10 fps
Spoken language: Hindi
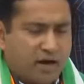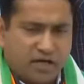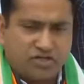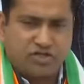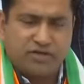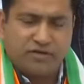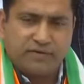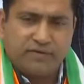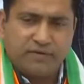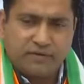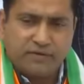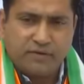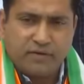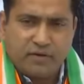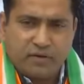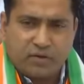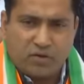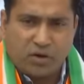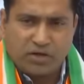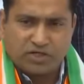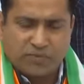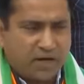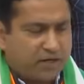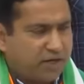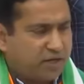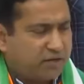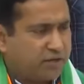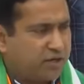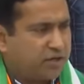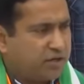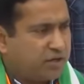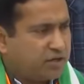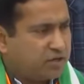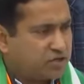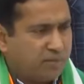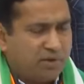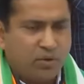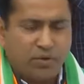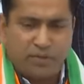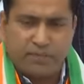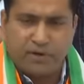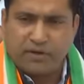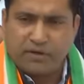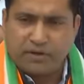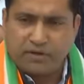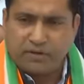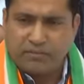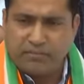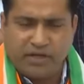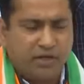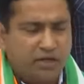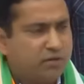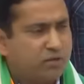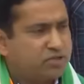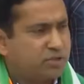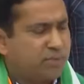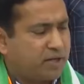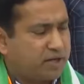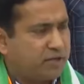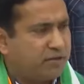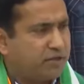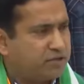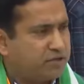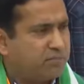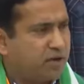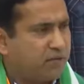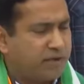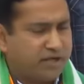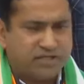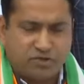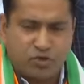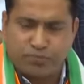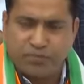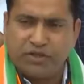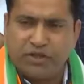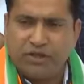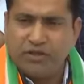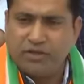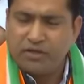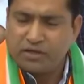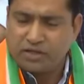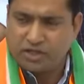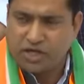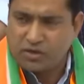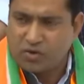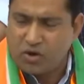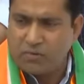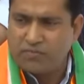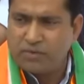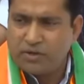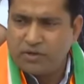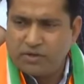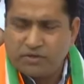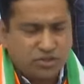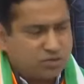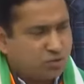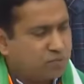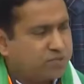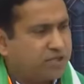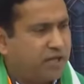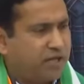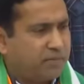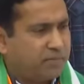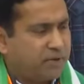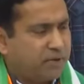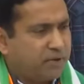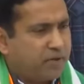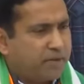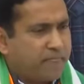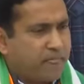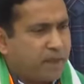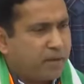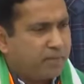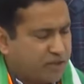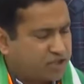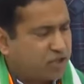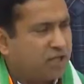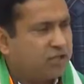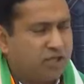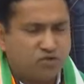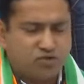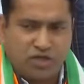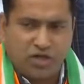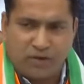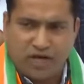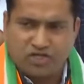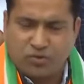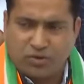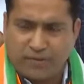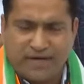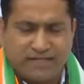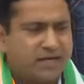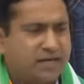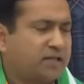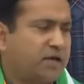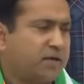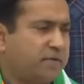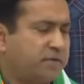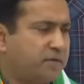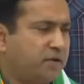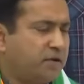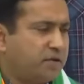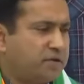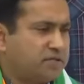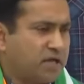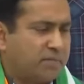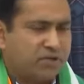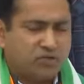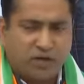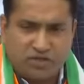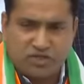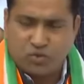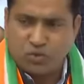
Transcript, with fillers: आज कांग्रेस पार्टी के अंदर शामिल होने पर मेरी लोकसभा के अंदर जन भावनाएं जिस रूप में थी किसान कौम जिस रूप से परेशान थी उसकी आवाज़ को दबाया जा रहा था सामंतवादी